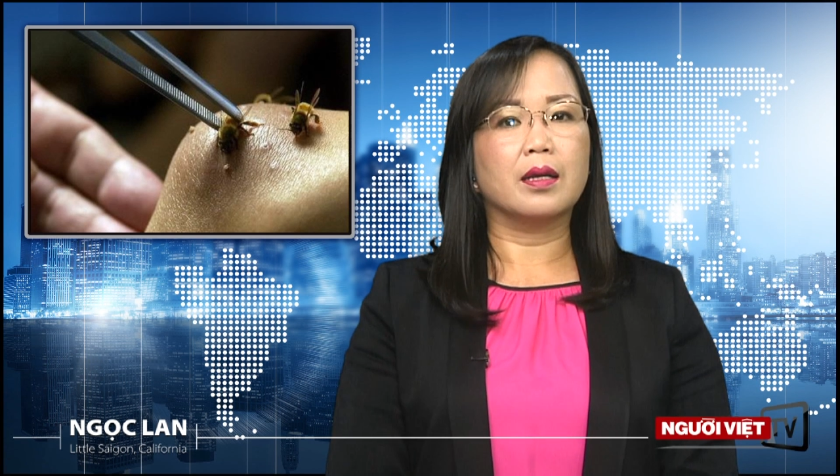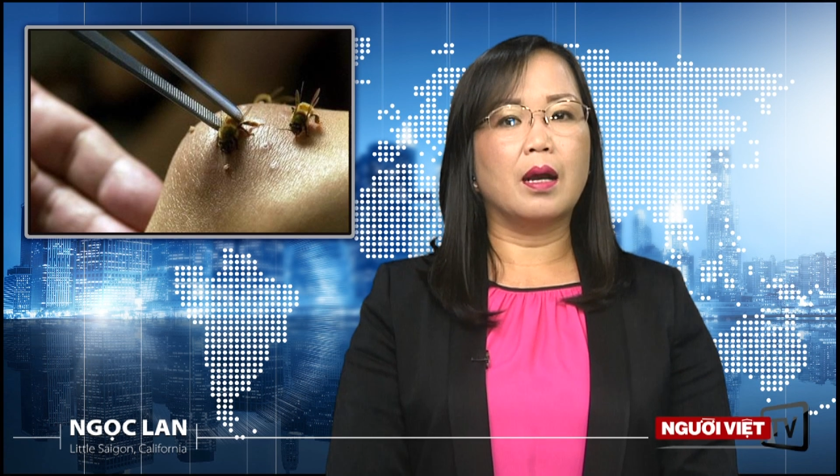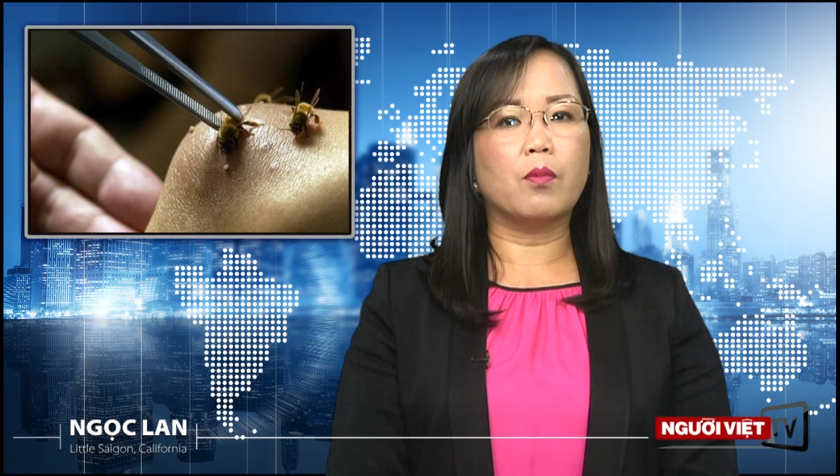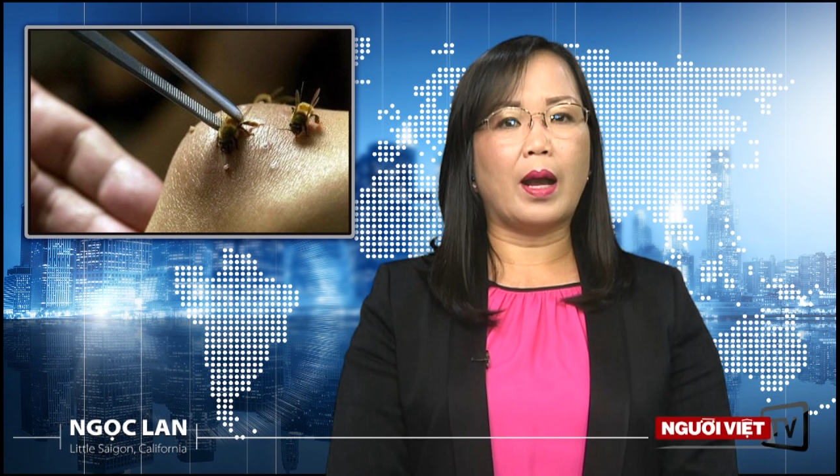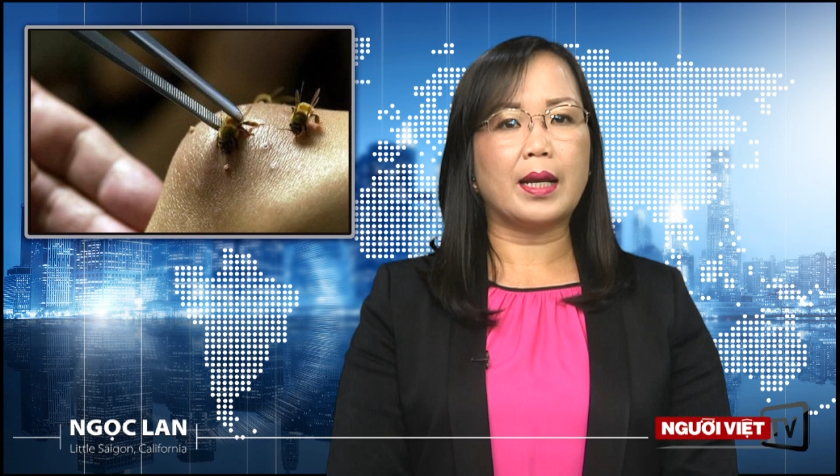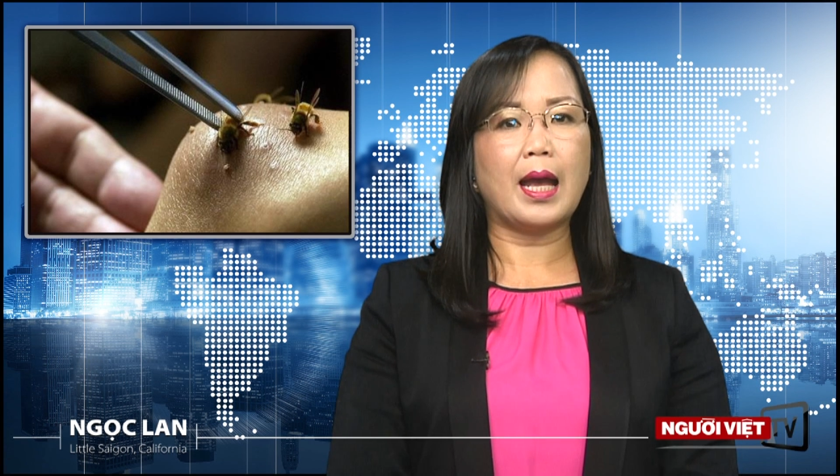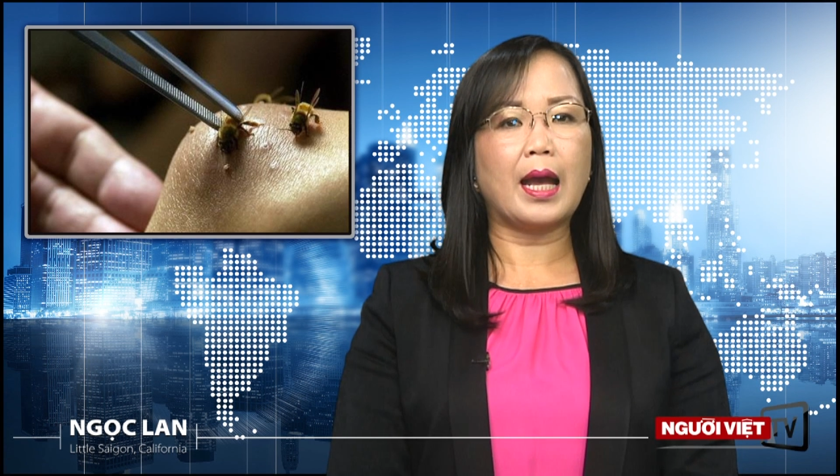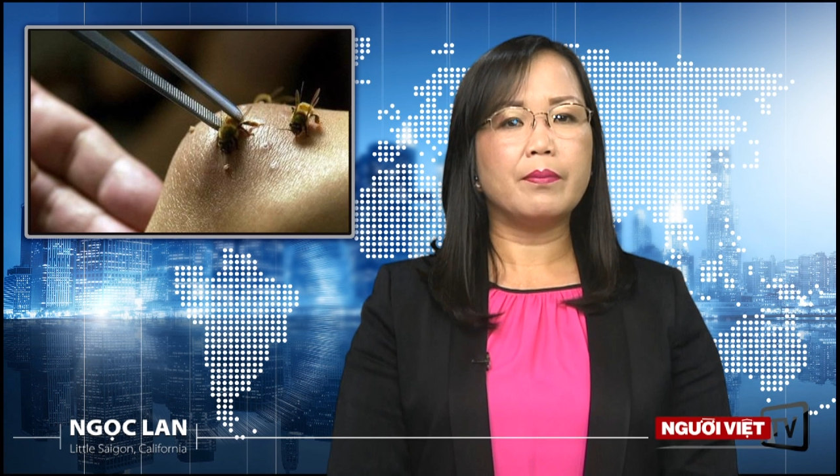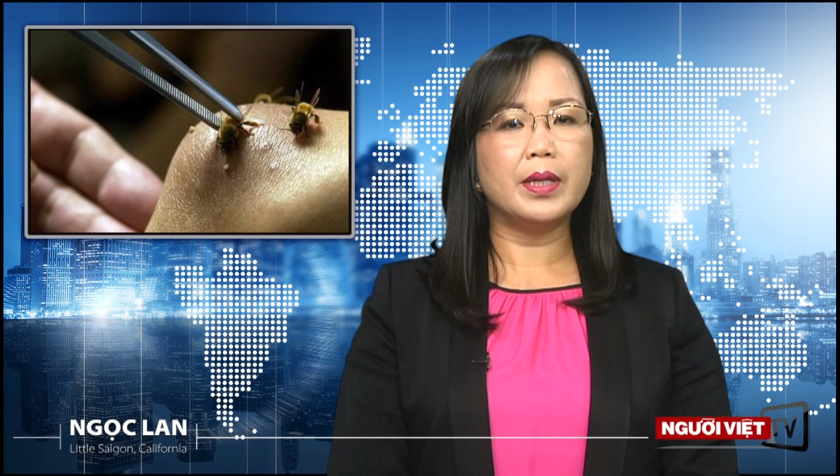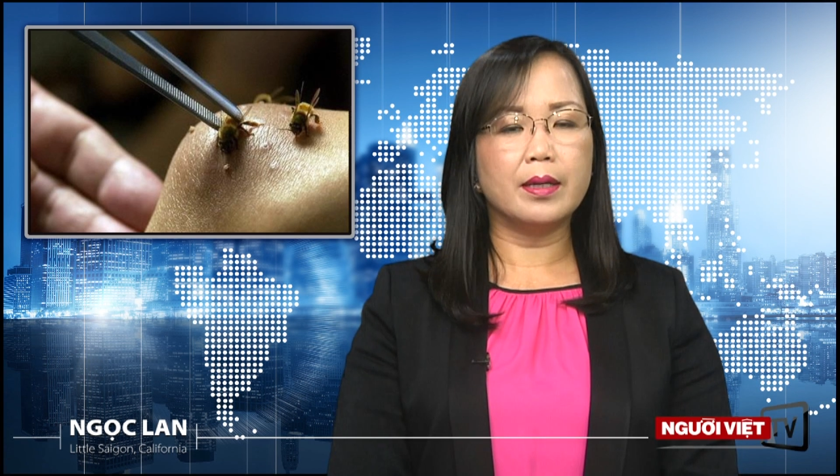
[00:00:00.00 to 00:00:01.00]
gồm khoảng
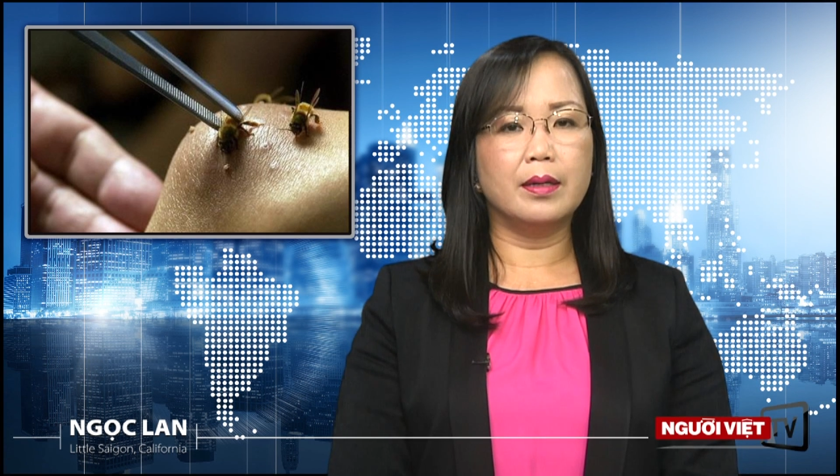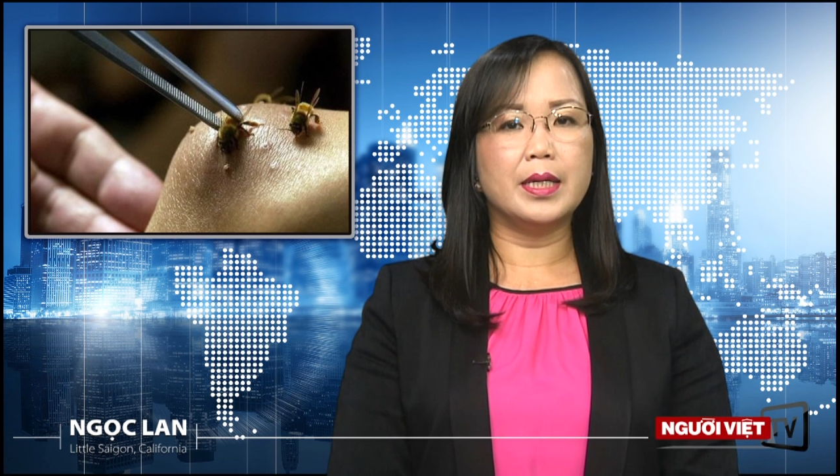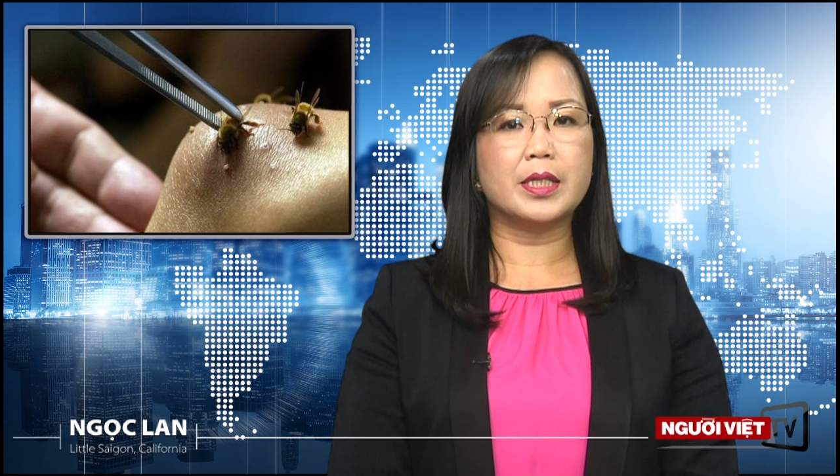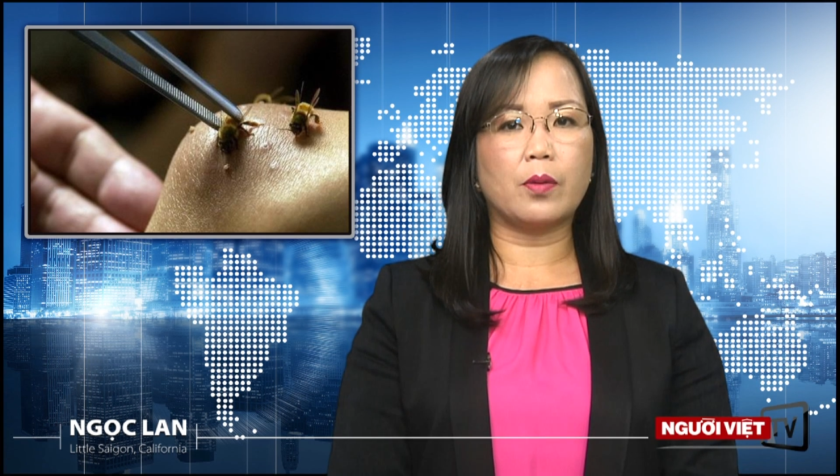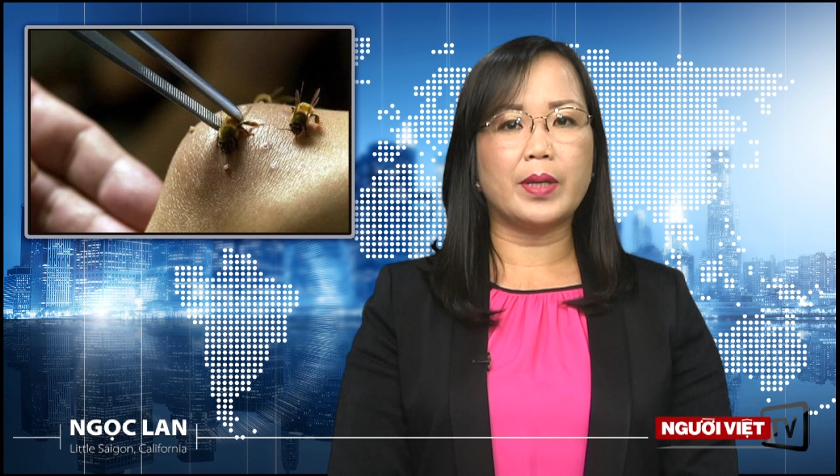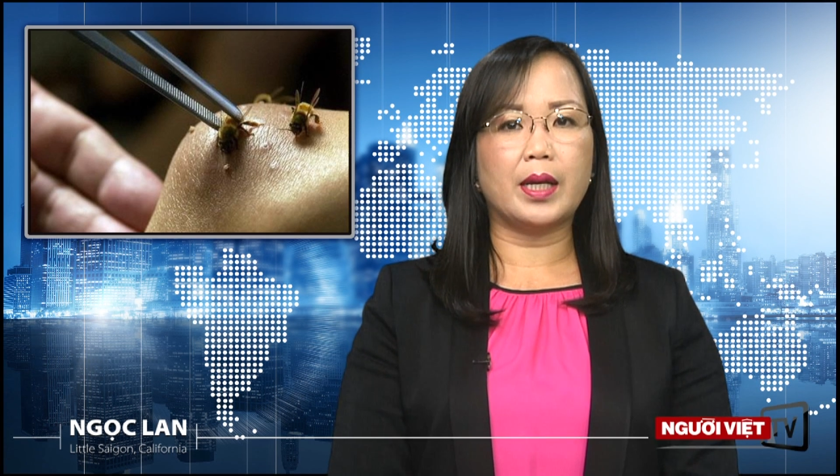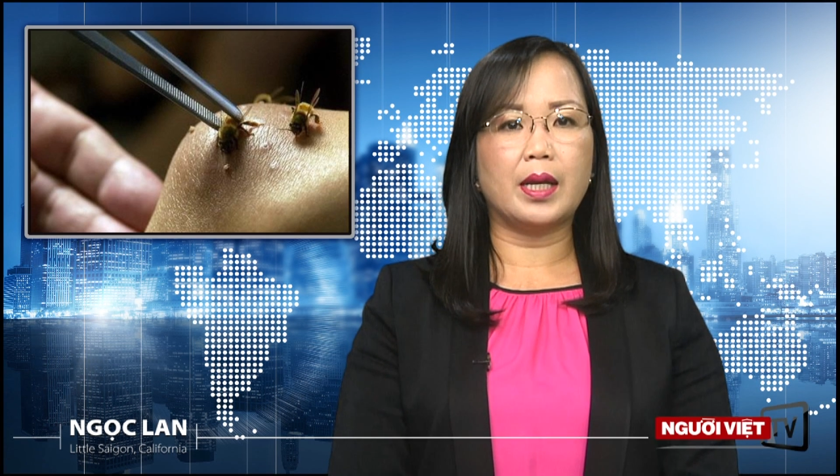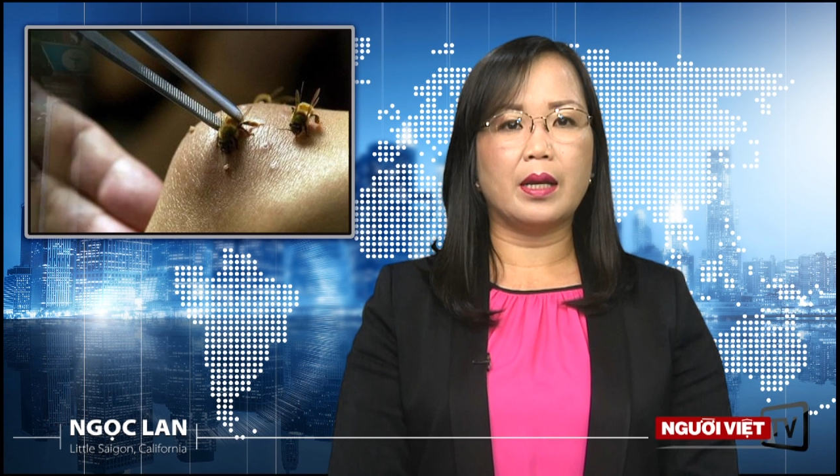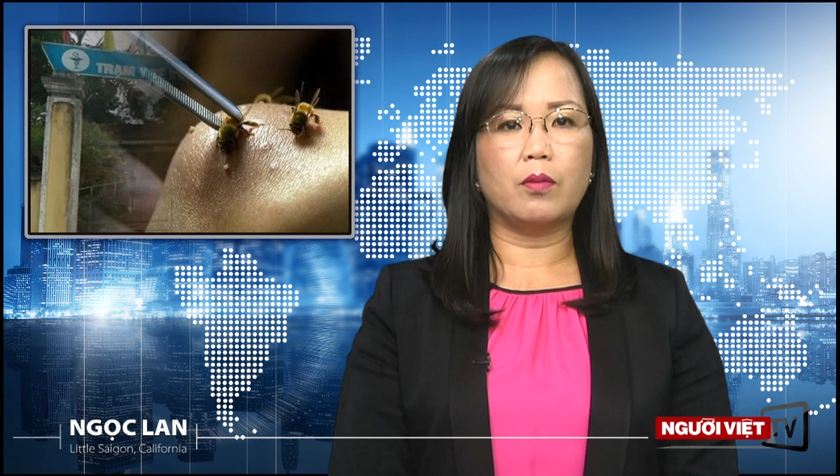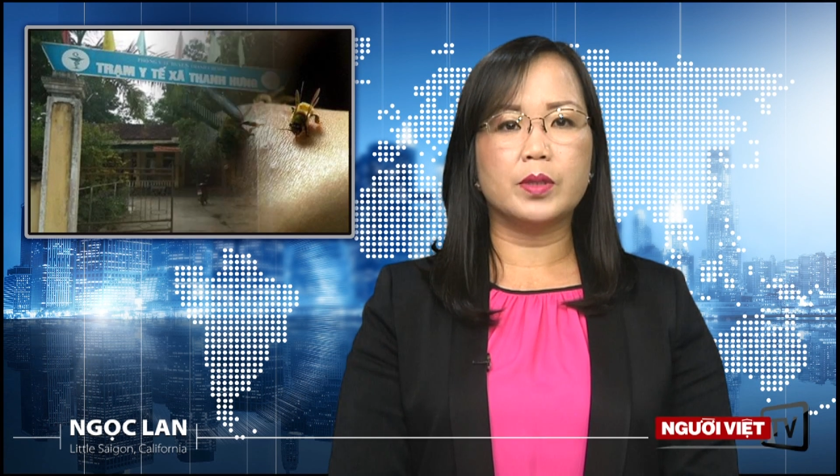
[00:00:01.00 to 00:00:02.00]
20 người trong gia
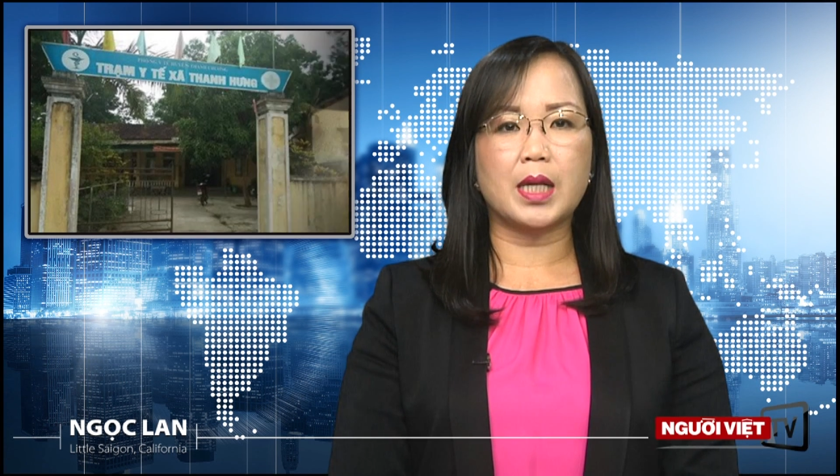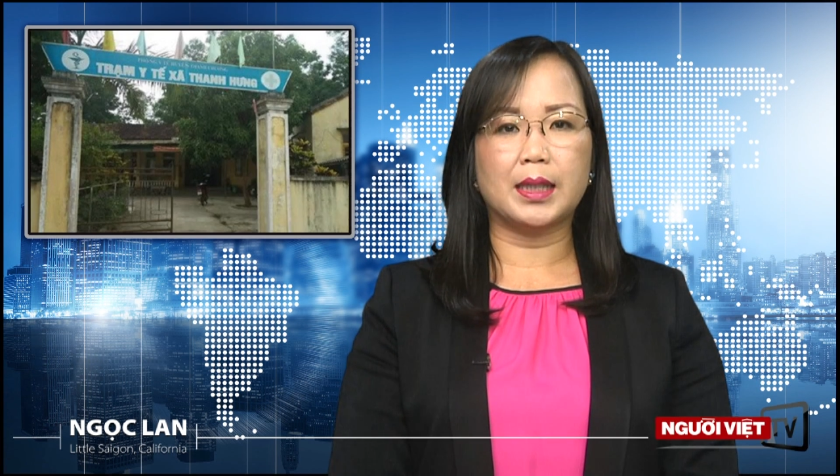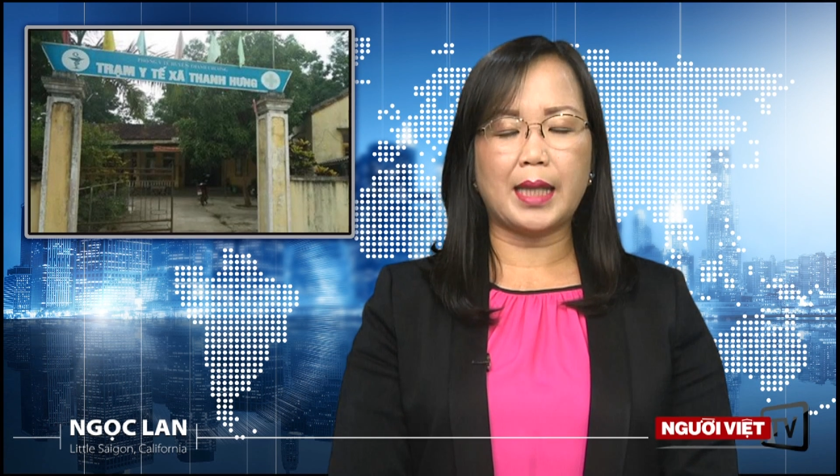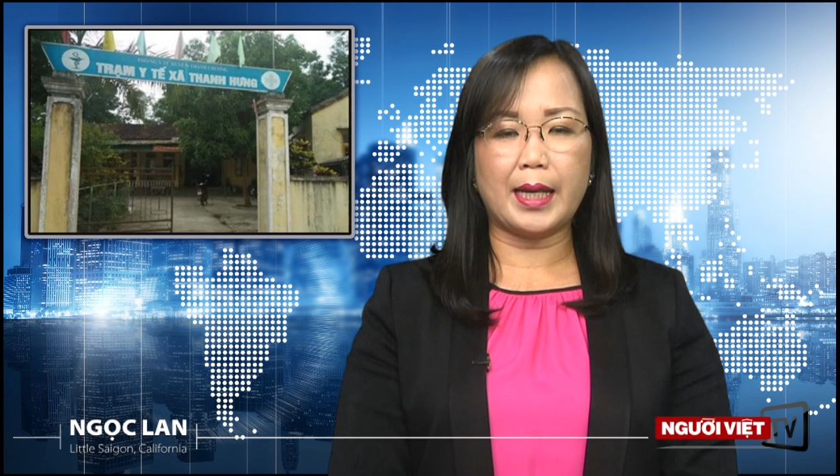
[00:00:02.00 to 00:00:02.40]
đình ông Trần